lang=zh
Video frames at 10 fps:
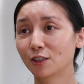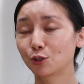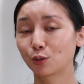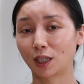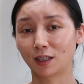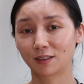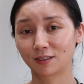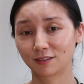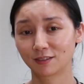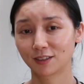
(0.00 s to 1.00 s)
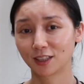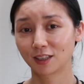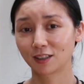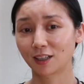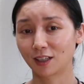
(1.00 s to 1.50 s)
就还
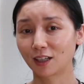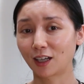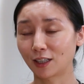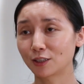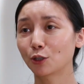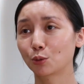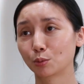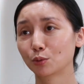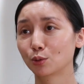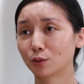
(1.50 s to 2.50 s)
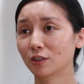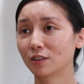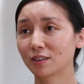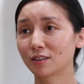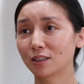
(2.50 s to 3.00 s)
还效果不错。
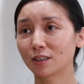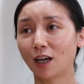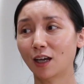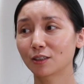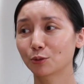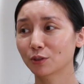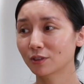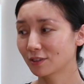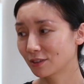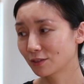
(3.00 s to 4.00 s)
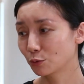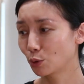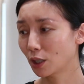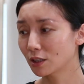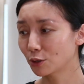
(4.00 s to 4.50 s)
其他的我可能文
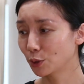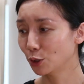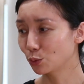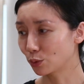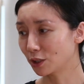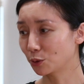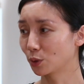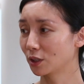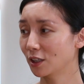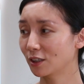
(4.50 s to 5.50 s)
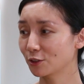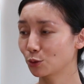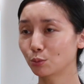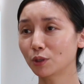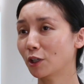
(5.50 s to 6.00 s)
化课我也努力过，但是
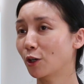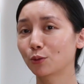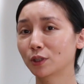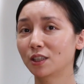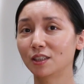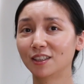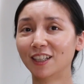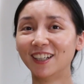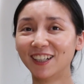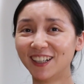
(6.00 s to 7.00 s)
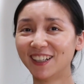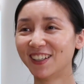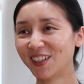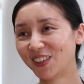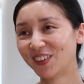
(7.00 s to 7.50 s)
从没考过第一。
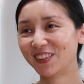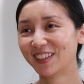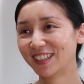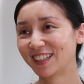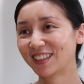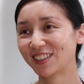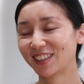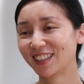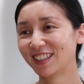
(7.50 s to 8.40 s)
对，